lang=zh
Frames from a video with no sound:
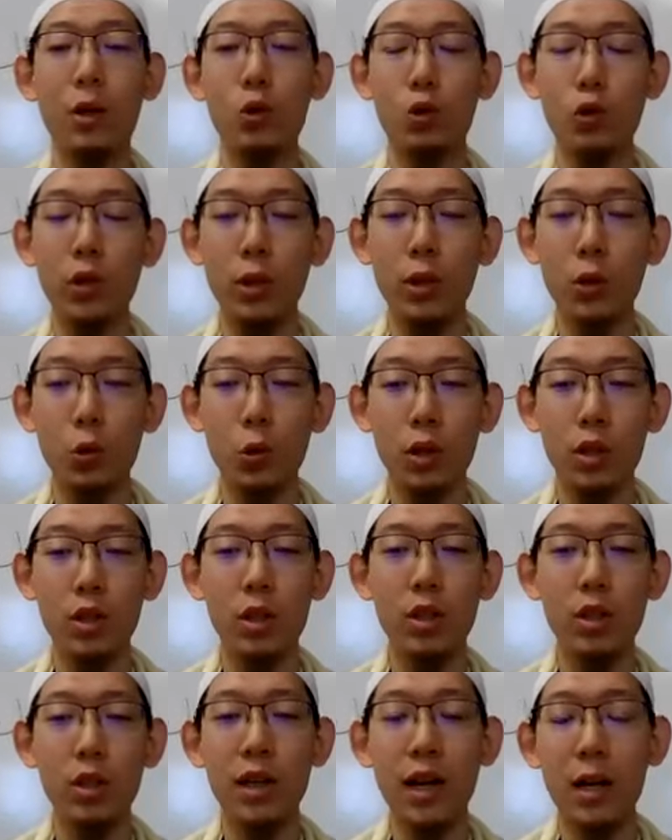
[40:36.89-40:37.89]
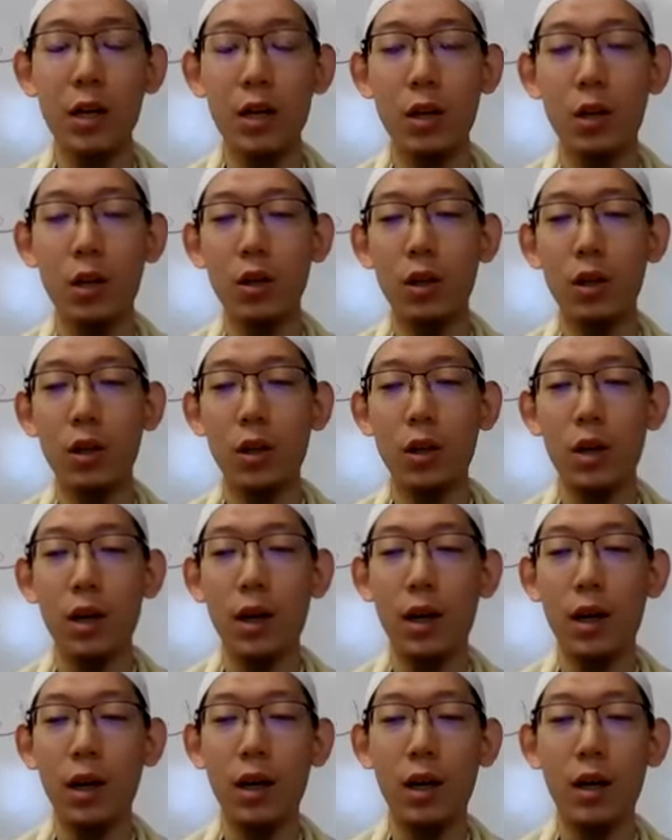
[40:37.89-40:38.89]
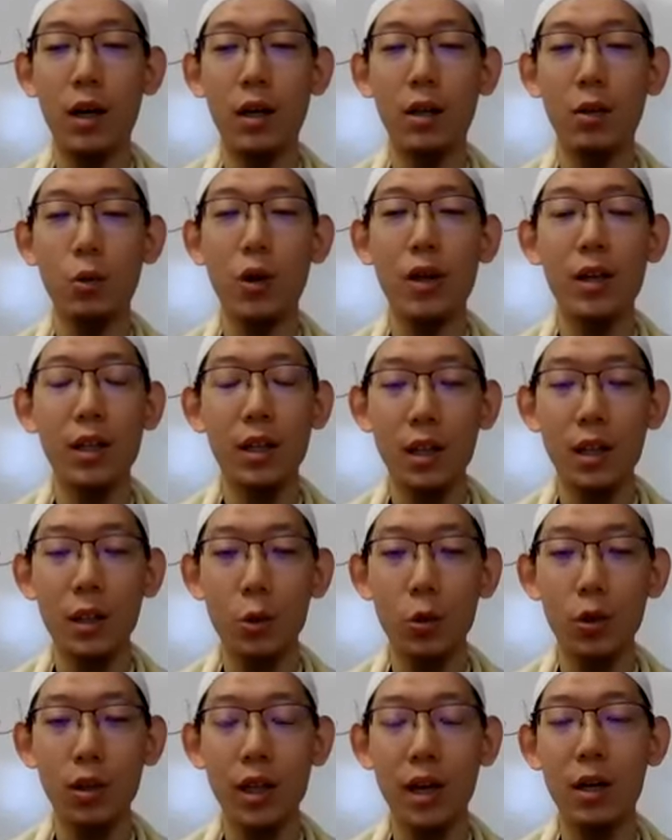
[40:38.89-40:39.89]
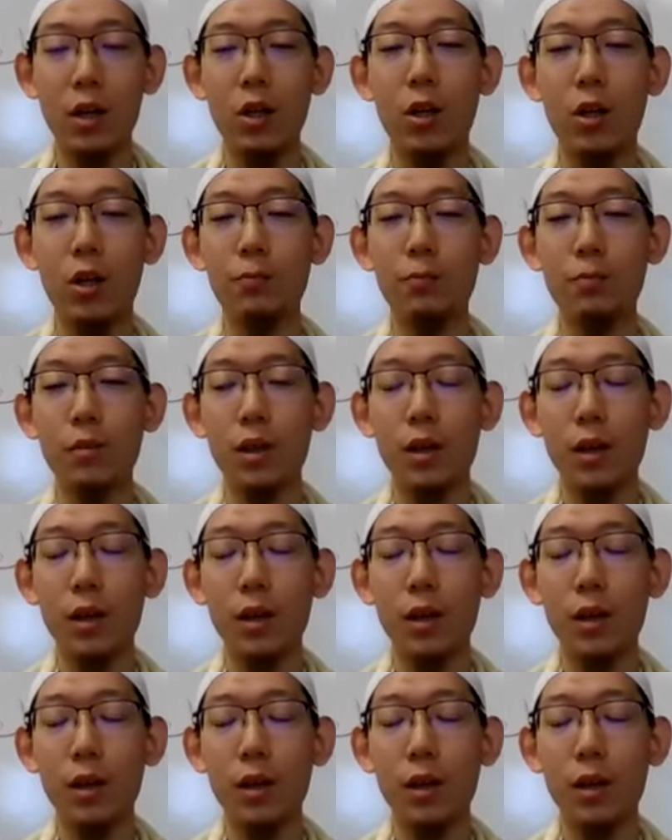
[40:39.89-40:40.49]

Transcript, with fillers: 免除很多的这个干扰，啊，远离很多的干扰，